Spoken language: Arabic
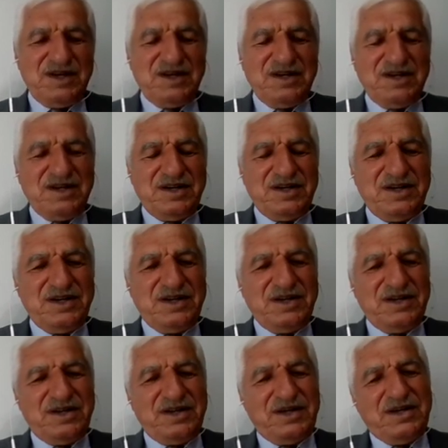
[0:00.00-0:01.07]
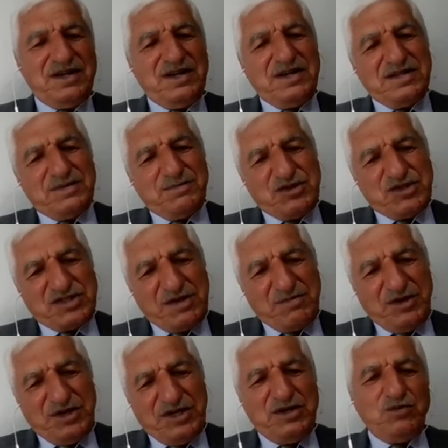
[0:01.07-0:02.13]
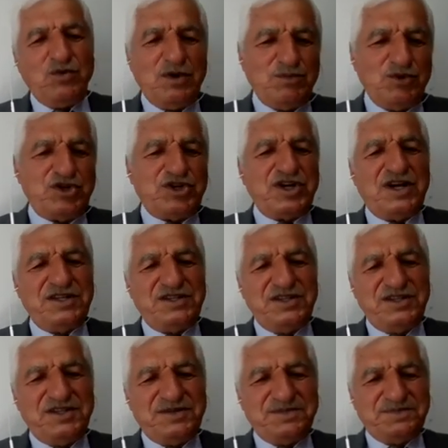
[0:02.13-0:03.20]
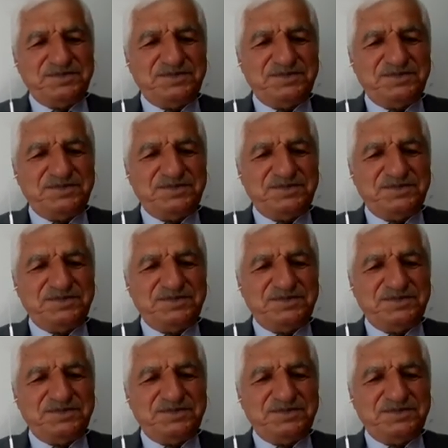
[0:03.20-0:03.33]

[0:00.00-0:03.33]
أه، للمستمعين والمشاهدين